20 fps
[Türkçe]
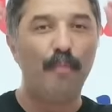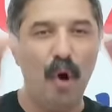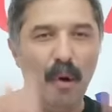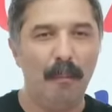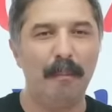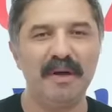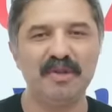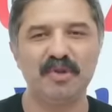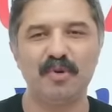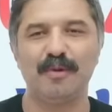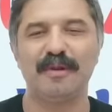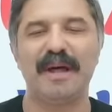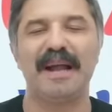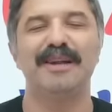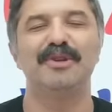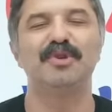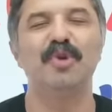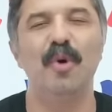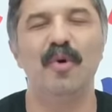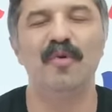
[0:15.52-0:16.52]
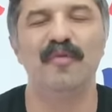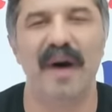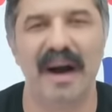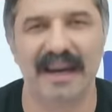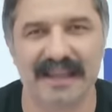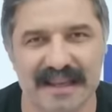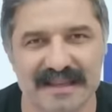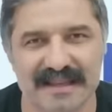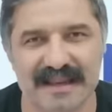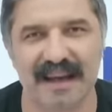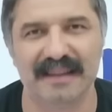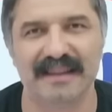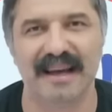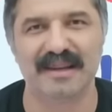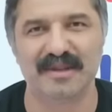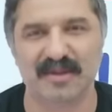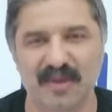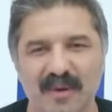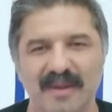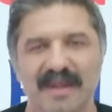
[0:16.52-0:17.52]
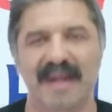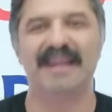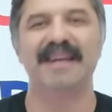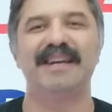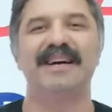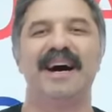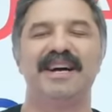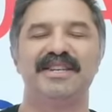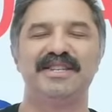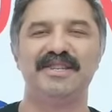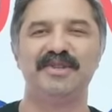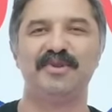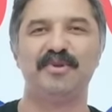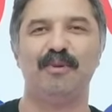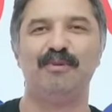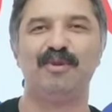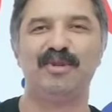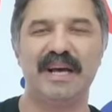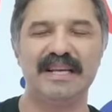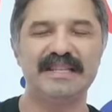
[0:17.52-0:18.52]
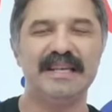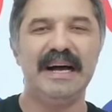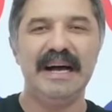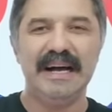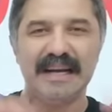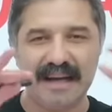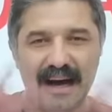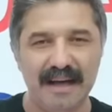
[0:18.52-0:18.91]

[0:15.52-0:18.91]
Bomba sorularla çok fayda sağlayan sorularla karşınızda olacağız.